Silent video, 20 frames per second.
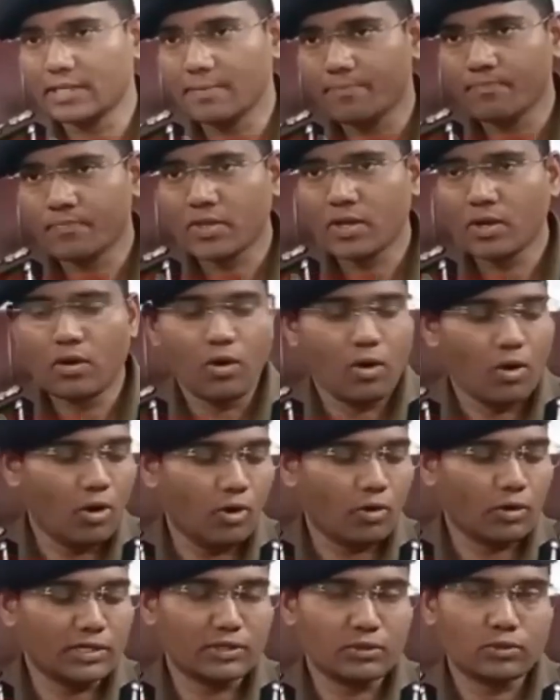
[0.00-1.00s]
है
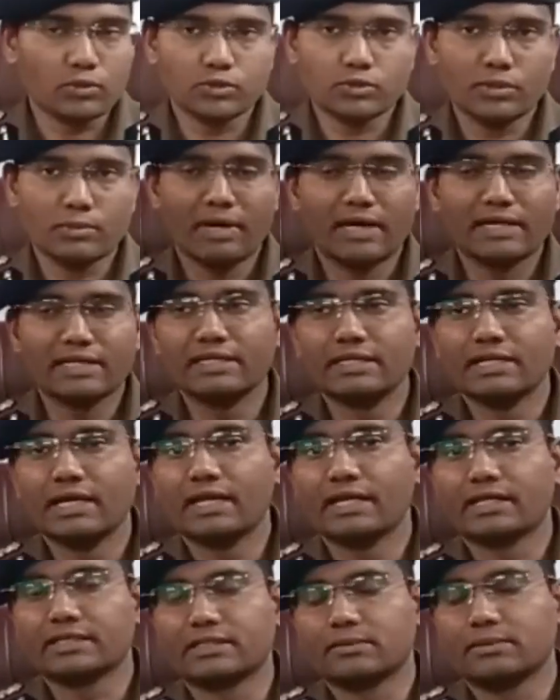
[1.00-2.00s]
और इनको जो है माननीय
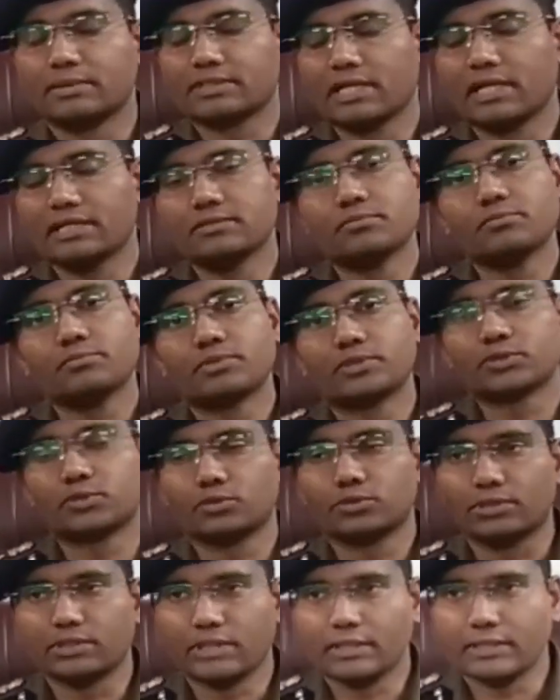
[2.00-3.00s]
न्यायालय के समक्ष आज
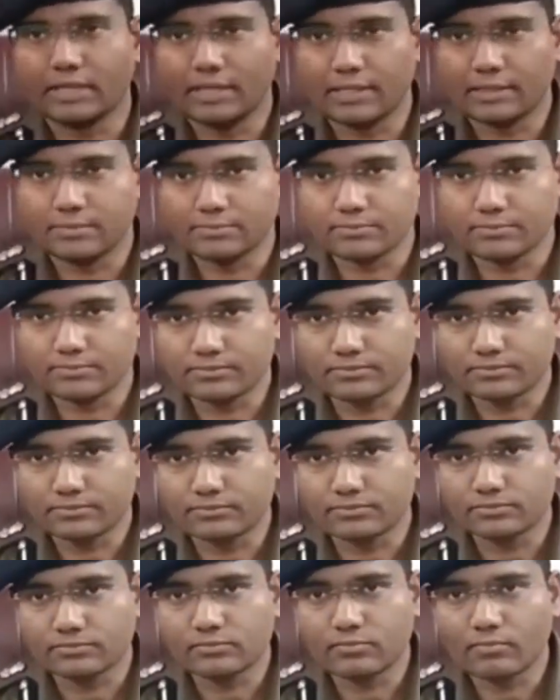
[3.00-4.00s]
प्रस्तुत किया
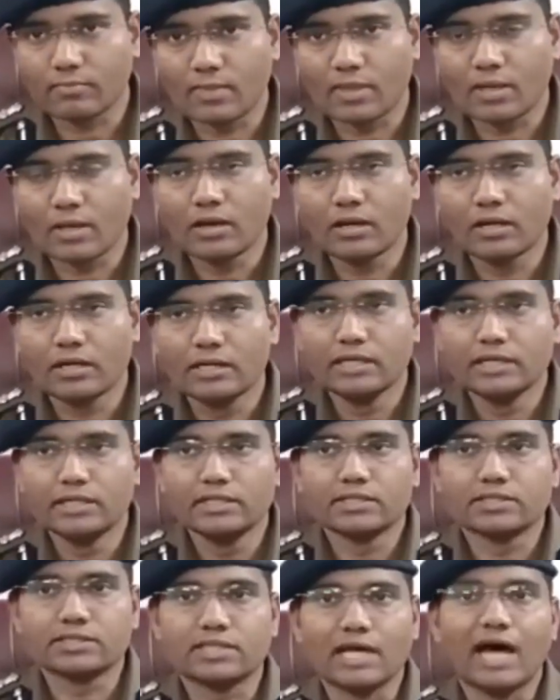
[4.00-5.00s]
गया
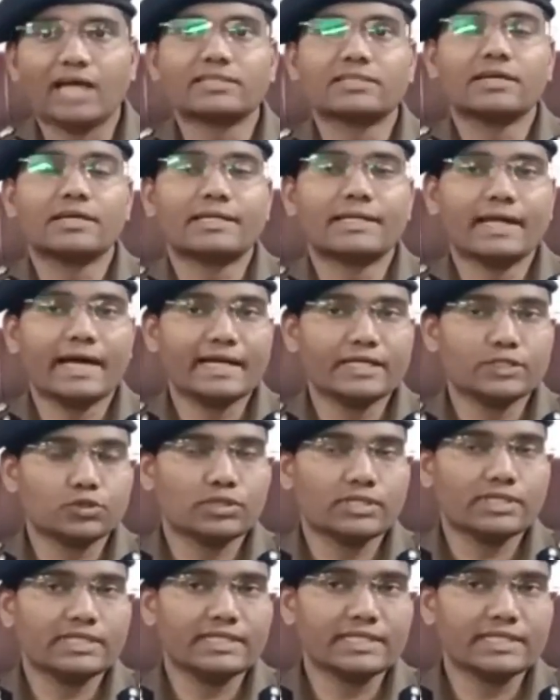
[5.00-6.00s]
सात घटनाएं जो है